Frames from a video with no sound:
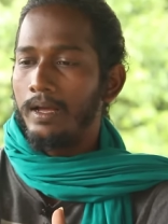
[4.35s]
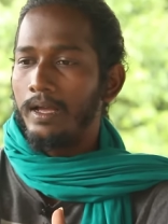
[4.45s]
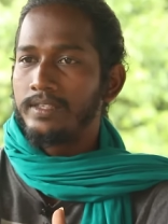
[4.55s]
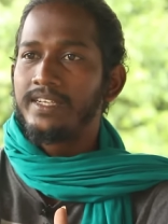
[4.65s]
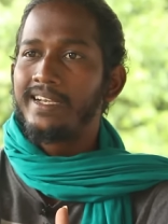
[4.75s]

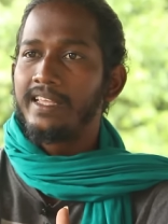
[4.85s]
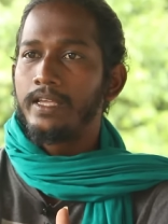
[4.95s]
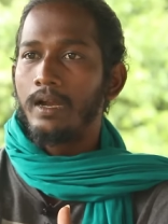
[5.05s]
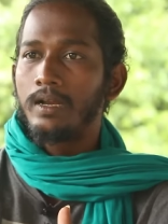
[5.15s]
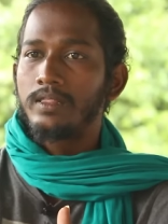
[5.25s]

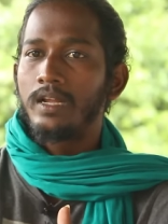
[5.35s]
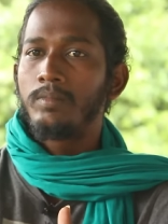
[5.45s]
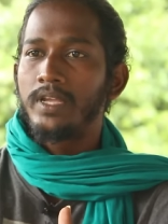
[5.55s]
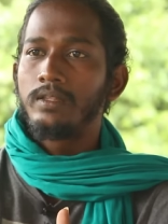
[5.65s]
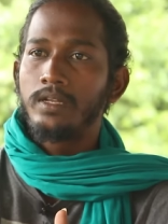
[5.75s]
அசிடிட்டியான
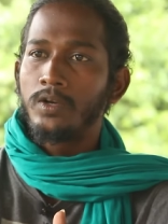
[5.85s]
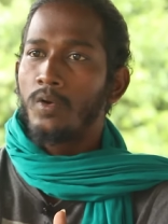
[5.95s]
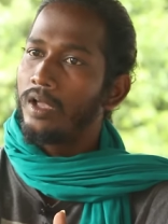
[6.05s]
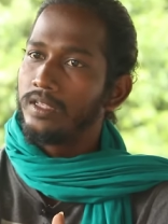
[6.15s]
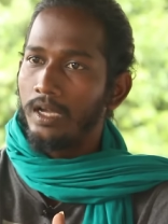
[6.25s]
தன்மை எதில் இருக்கோ
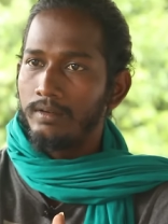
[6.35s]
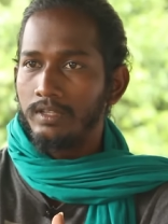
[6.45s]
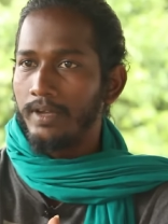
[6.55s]
அதுதான் வந்து